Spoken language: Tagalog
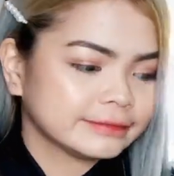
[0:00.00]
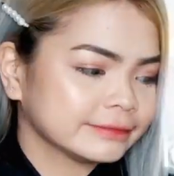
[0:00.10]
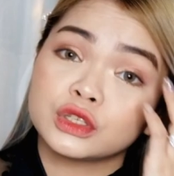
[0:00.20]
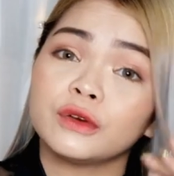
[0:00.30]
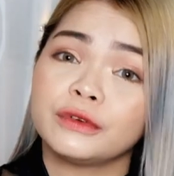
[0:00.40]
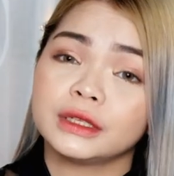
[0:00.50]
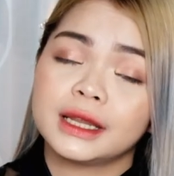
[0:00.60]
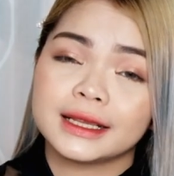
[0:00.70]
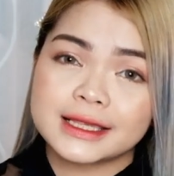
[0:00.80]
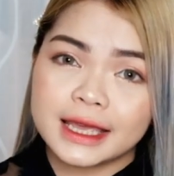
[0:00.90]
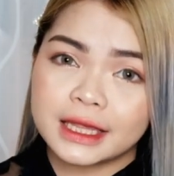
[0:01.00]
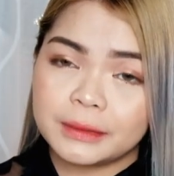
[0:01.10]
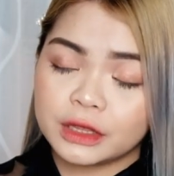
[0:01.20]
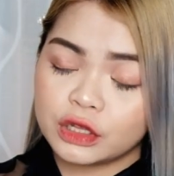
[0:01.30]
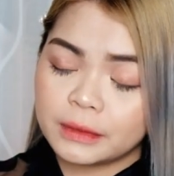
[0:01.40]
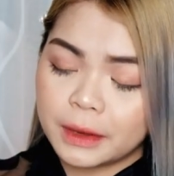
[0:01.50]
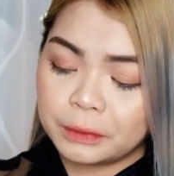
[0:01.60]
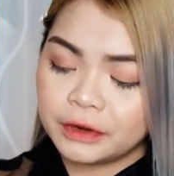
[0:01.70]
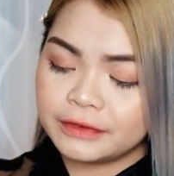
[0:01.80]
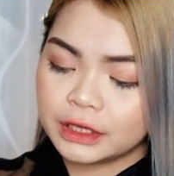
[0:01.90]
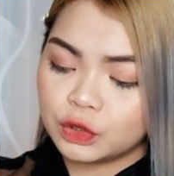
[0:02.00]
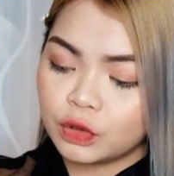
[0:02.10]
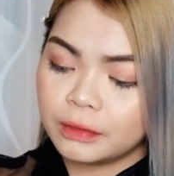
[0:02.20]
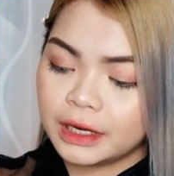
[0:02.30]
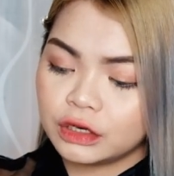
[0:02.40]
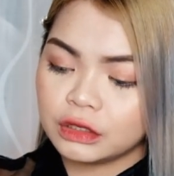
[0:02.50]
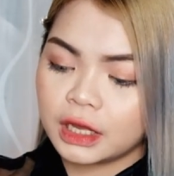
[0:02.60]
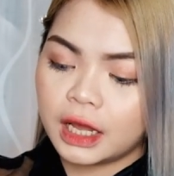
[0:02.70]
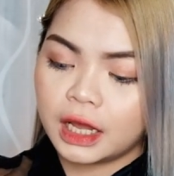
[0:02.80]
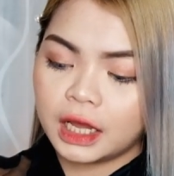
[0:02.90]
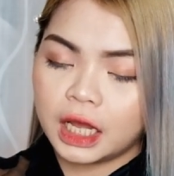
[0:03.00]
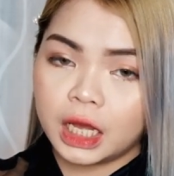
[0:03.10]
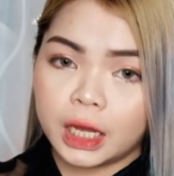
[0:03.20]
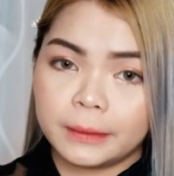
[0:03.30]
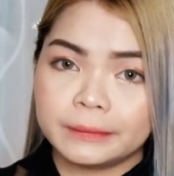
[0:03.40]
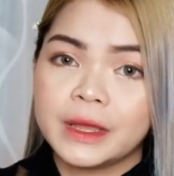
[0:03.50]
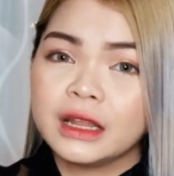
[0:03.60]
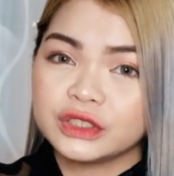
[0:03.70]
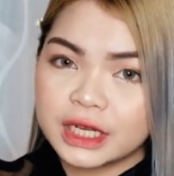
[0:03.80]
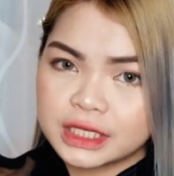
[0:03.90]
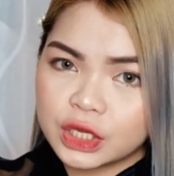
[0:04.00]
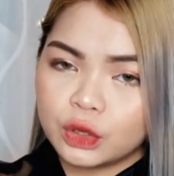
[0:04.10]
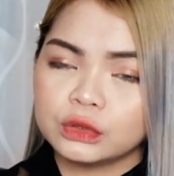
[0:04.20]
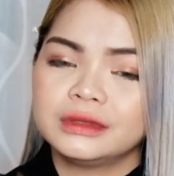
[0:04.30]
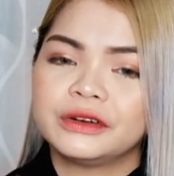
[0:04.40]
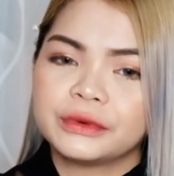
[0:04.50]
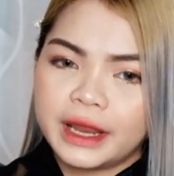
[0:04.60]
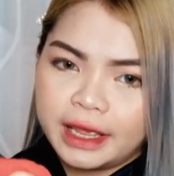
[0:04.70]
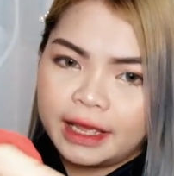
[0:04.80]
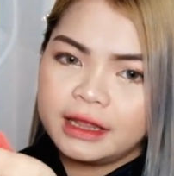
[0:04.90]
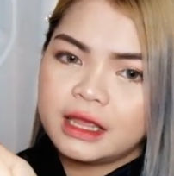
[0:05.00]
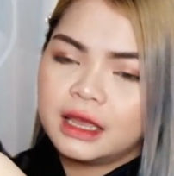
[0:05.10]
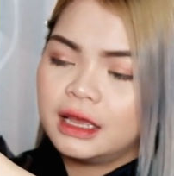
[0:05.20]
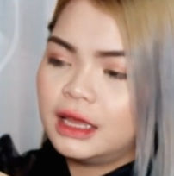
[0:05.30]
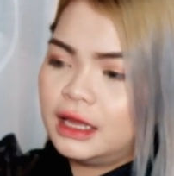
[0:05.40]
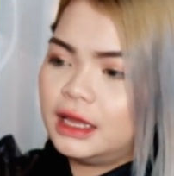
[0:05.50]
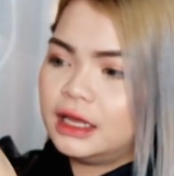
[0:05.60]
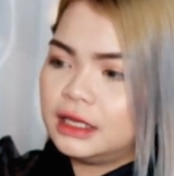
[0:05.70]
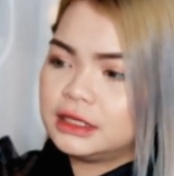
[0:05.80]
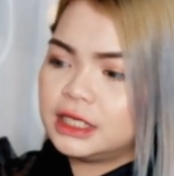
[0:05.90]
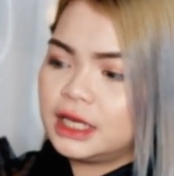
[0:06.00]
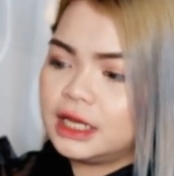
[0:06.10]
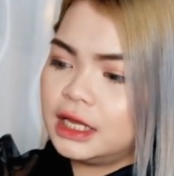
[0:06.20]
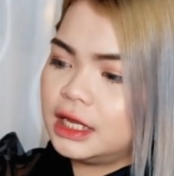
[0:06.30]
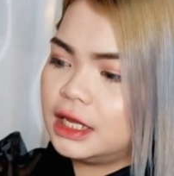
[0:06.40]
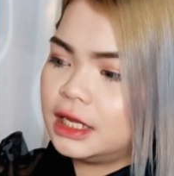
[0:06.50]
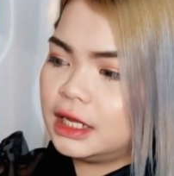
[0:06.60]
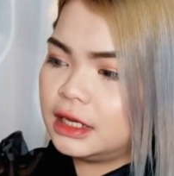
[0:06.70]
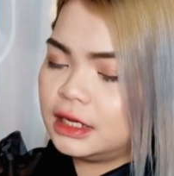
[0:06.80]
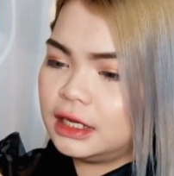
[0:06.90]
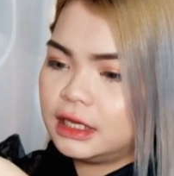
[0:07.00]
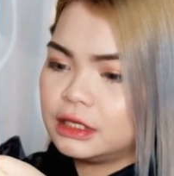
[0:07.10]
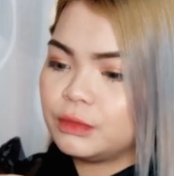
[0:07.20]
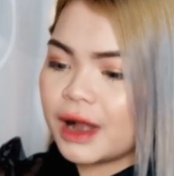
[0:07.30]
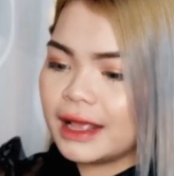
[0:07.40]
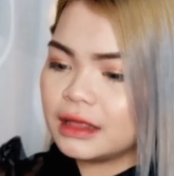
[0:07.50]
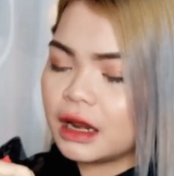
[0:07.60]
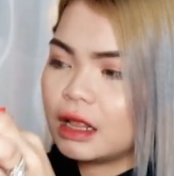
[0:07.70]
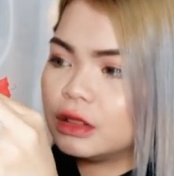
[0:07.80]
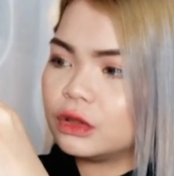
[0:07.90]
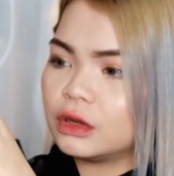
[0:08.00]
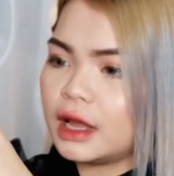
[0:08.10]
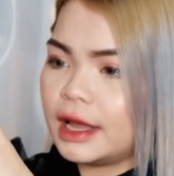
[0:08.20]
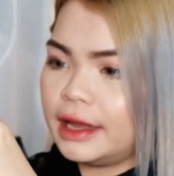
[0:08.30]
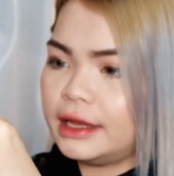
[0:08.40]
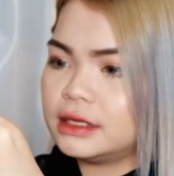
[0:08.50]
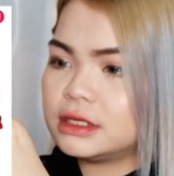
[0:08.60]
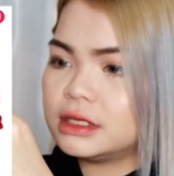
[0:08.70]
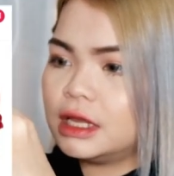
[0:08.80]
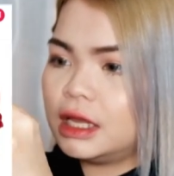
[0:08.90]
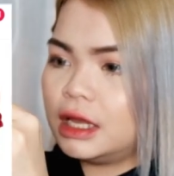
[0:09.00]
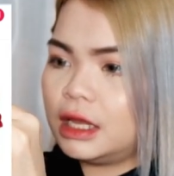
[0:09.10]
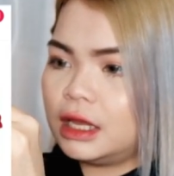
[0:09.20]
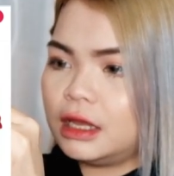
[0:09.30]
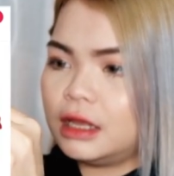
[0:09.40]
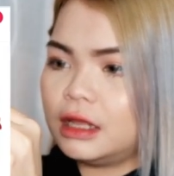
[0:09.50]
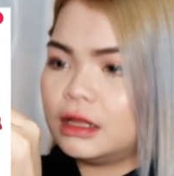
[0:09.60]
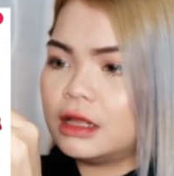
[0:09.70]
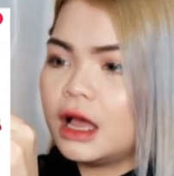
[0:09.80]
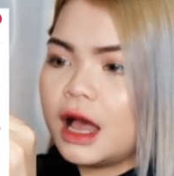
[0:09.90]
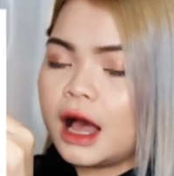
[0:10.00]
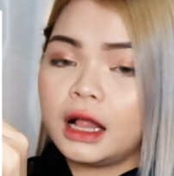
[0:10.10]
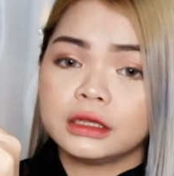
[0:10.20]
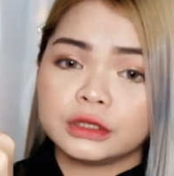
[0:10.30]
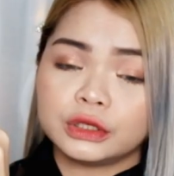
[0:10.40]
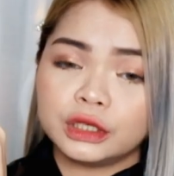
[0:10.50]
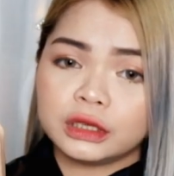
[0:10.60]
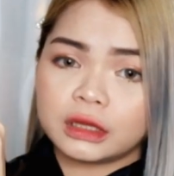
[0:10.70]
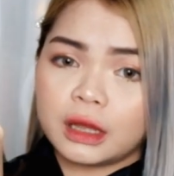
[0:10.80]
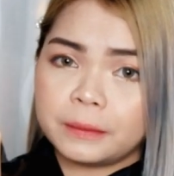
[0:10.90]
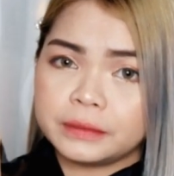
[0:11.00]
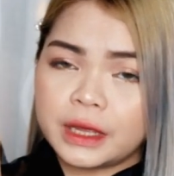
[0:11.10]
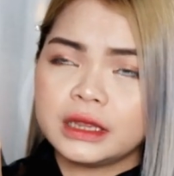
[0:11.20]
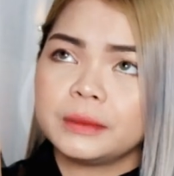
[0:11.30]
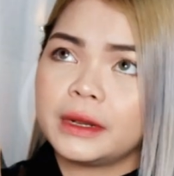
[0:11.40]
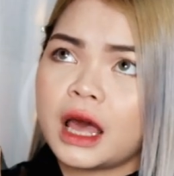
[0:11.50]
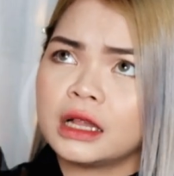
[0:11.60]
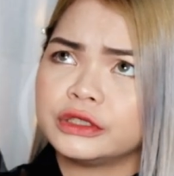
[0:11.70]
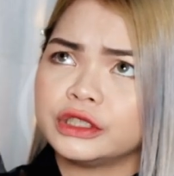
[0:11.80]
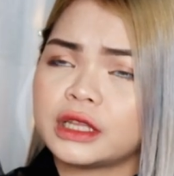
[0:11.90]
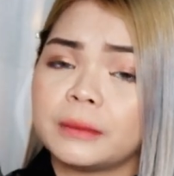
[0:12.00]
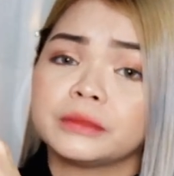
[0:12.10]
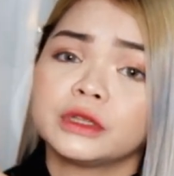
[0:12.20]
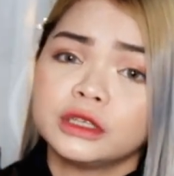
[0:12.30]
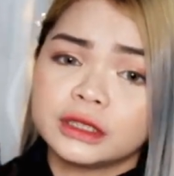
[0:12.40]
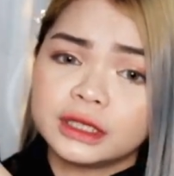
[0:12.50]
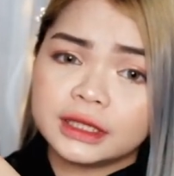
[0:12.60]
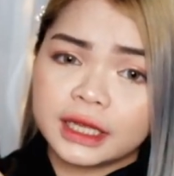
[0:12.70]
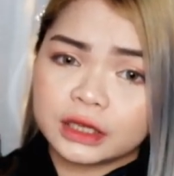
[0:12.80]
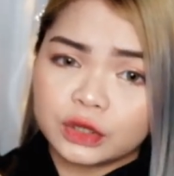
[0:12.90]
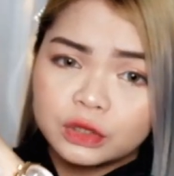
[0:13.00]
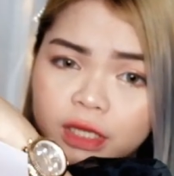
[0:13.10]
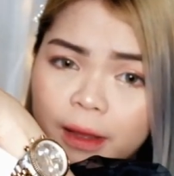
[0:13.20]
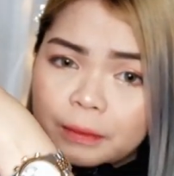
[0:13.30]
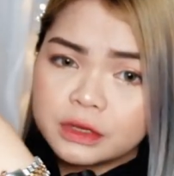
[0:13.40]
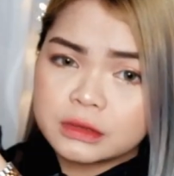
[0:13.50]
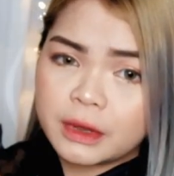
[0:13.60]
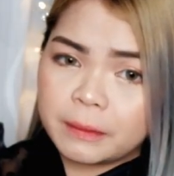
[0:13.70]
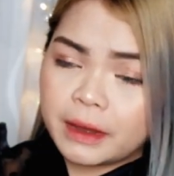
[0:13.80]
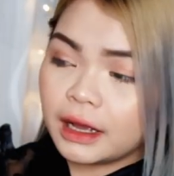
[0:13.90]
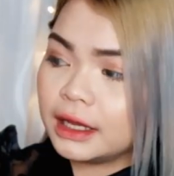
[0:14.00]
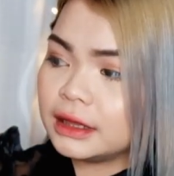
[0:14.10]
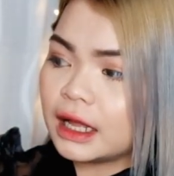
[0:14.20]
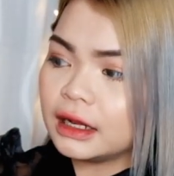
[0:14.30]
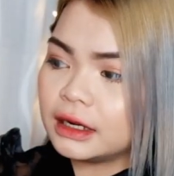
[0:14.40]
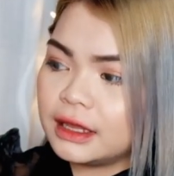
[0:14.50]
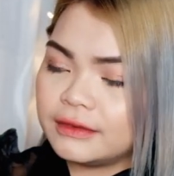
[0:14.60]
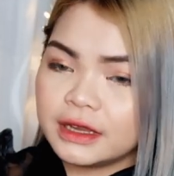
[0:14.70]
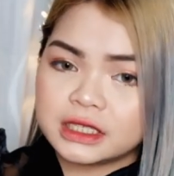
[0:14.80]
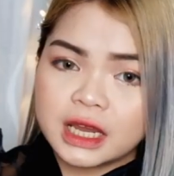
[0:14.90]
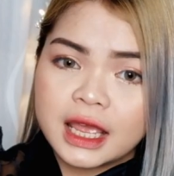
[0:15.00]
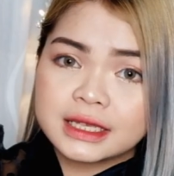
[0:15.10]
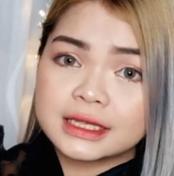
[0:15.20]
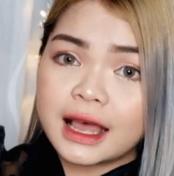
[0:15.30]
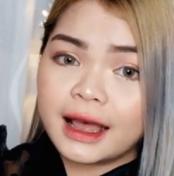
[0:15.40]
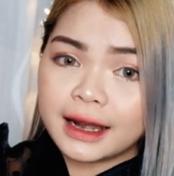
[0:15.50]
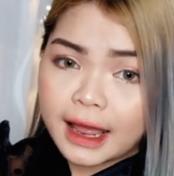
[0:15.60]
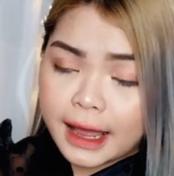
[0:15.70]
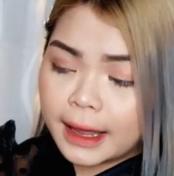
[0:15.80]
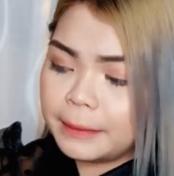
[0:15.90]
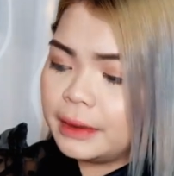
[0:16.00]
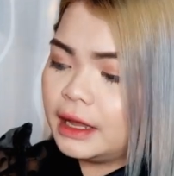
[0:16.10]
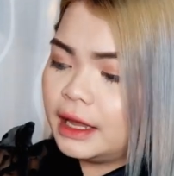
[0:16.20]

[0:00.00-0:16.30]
So, for the next item, ito naman perfect to kung meron kang um, dress code na red. Tchanan! Ayan. Bright red to, guys. And halter top, eh, hindi pala halter top. Turtleneck to, tapos may pakitang cleavage sa harap.